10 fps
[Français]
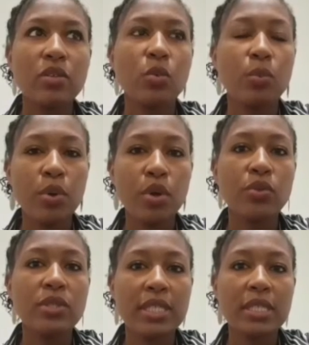ont peur de
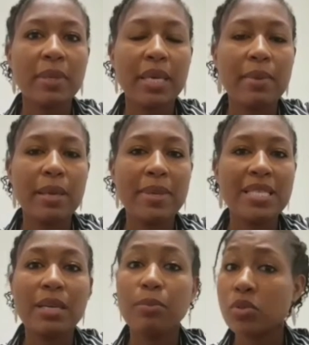s'exprimer parce
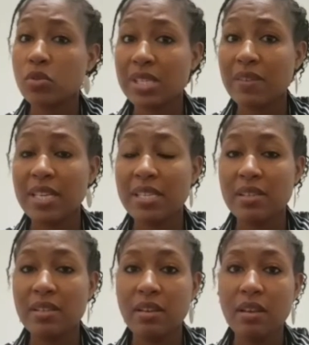qu'elles pensent que ça va les
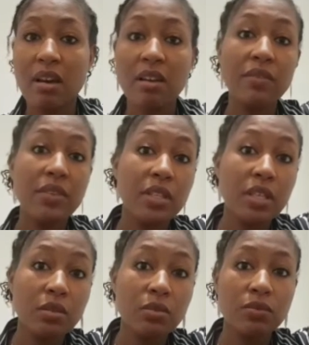aider à éviter le
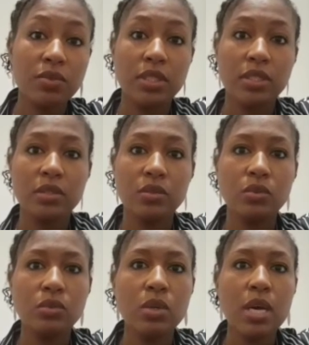conflit
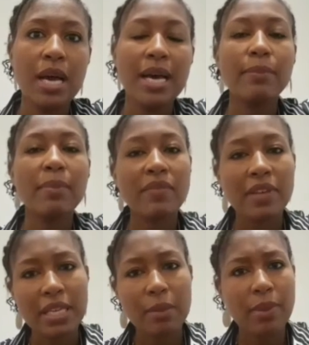ou à ne pas faire
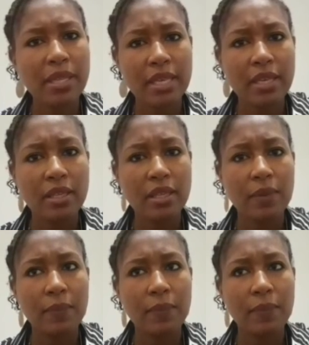de peine à quelqu'un.